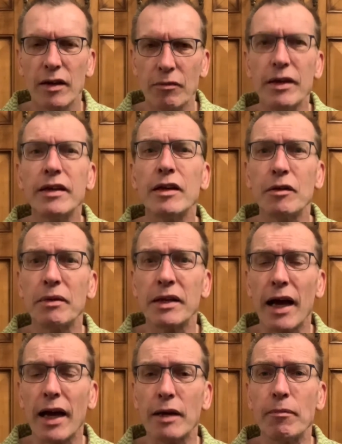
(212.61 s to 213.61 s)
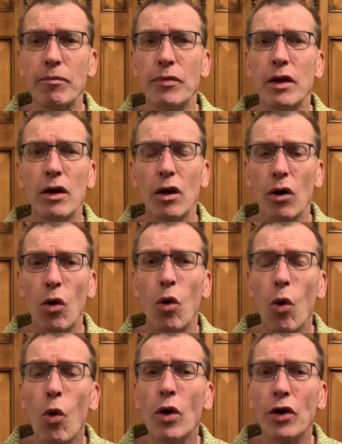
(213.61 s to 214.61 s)
wirklich mit einem
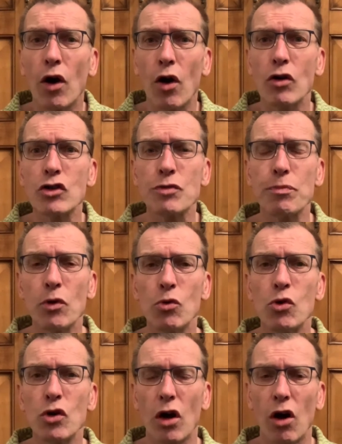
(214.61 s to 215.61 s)
hohen Anspruch